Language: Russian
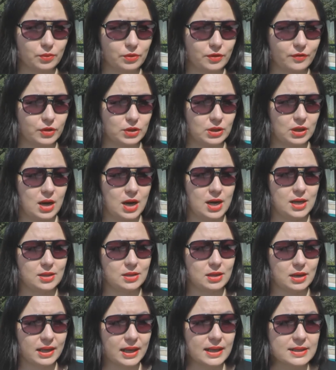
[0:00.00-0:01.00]
У него такая
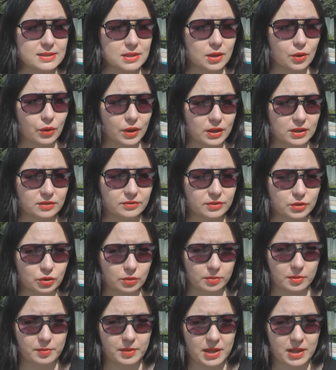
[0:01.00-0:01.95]
энергетика у этого дома